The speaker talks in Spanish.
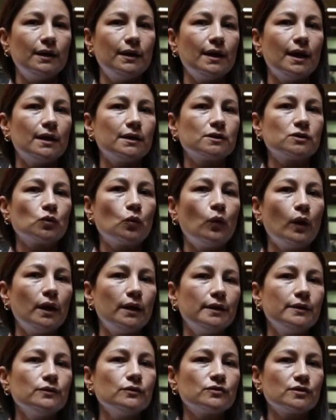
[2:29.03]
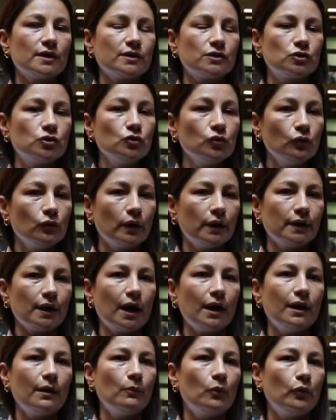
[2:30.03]
las cuales nos ayudan
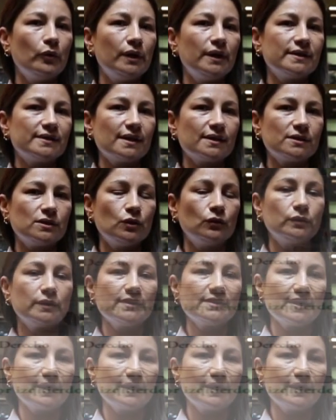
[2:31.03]
a la movilización de